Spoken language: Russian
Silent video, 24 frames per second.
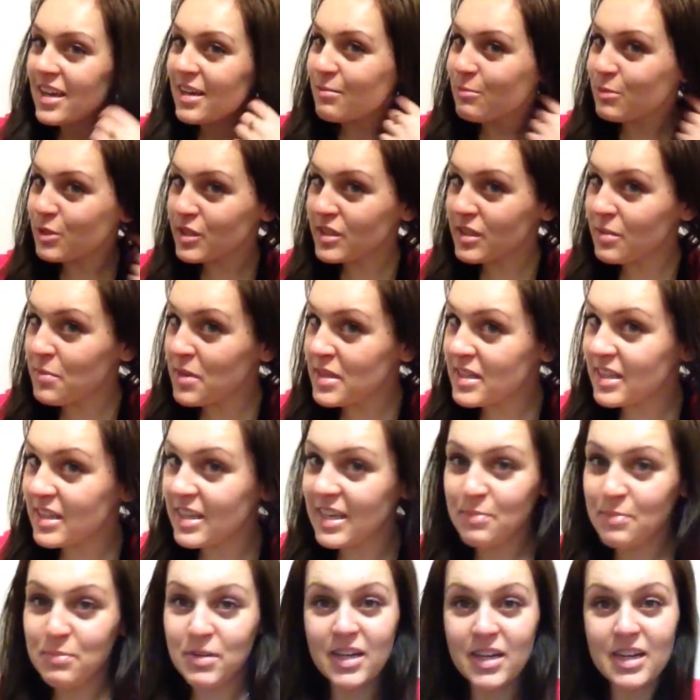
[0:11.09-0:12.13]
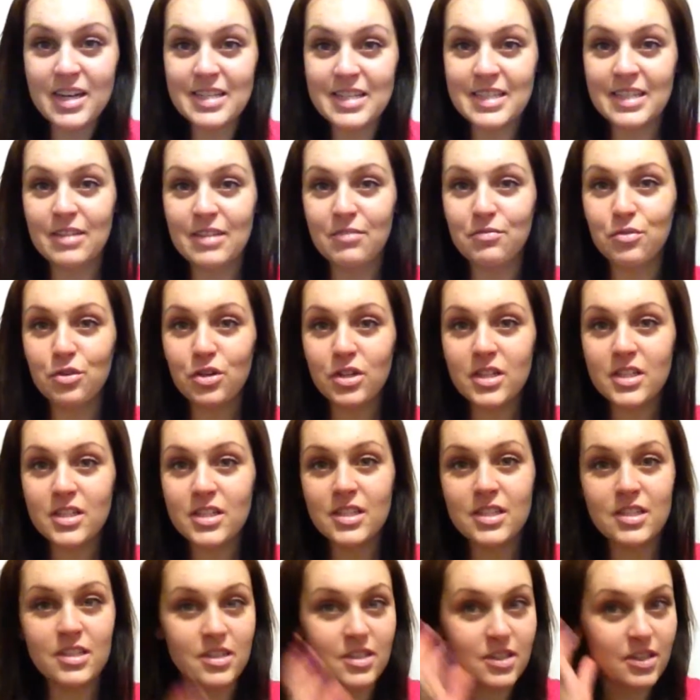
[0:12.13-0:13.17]
Может, заметили, я покрасила
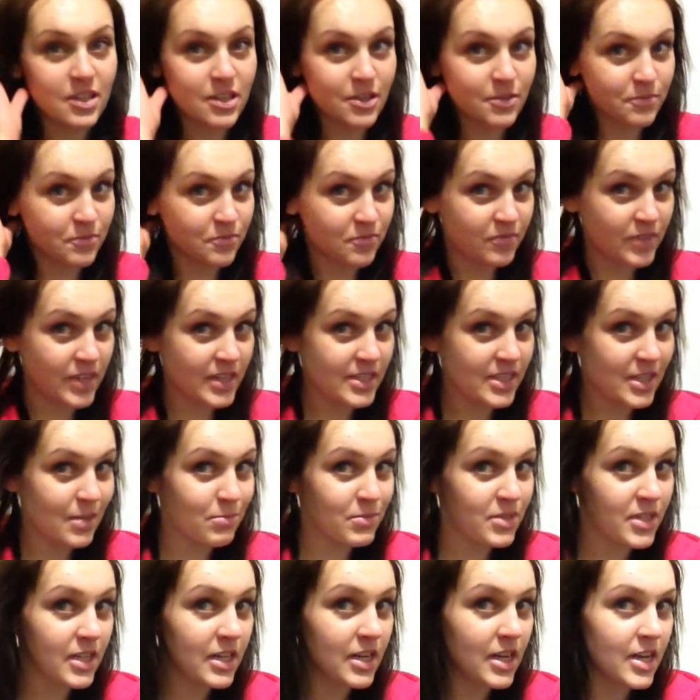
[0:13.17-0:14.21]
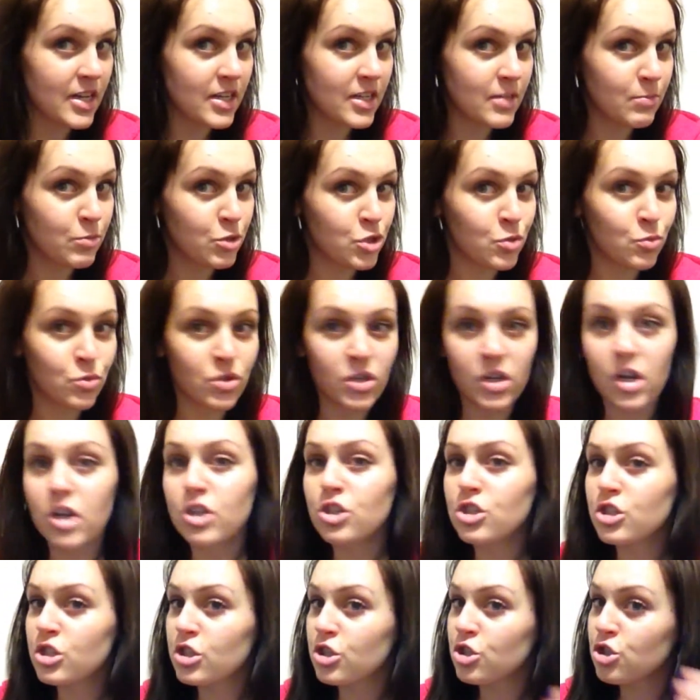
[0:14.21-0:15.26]
волосы. Эм, на самом деле они почему-то
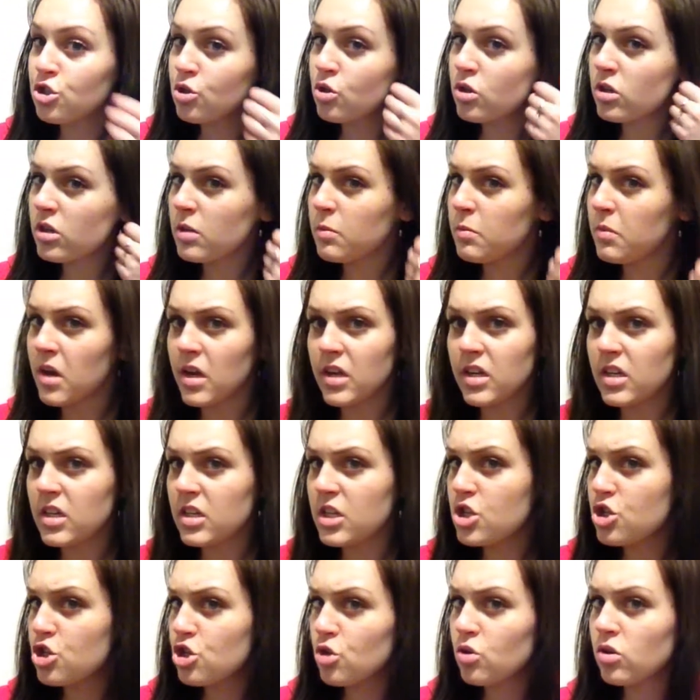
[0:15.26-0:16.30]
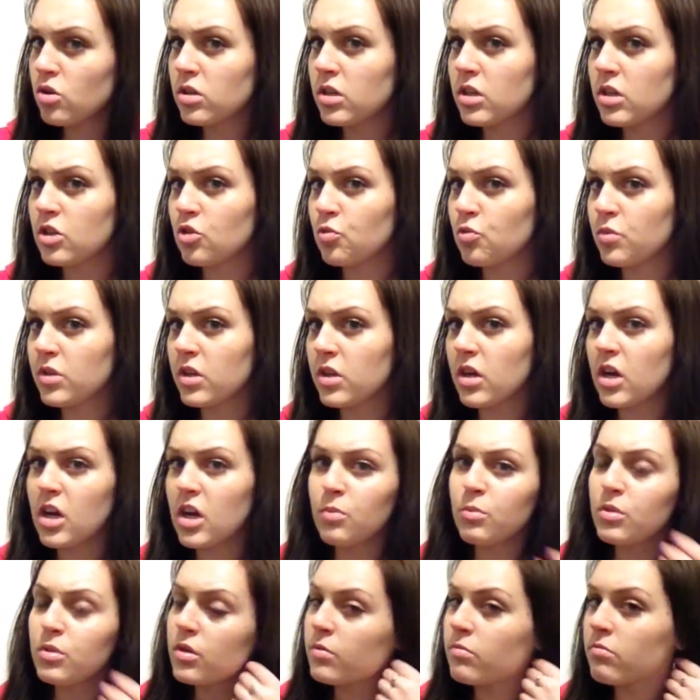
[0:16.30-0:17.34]
кажутся черными, они не черные, это у меня
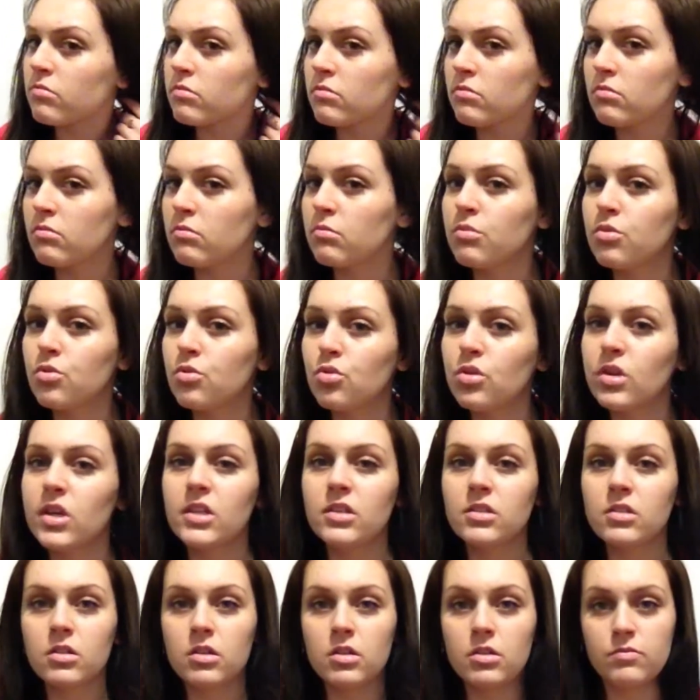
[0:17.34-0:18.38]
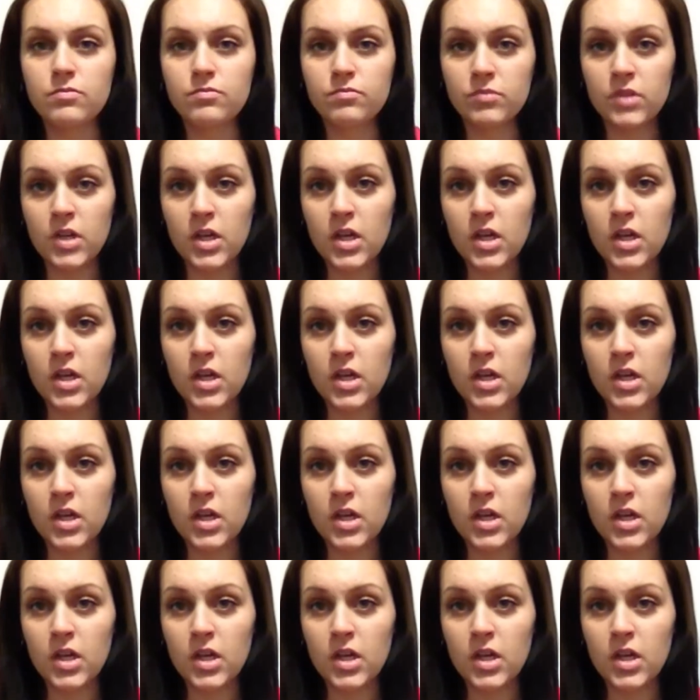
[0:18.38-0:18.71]
как бы брюнетка.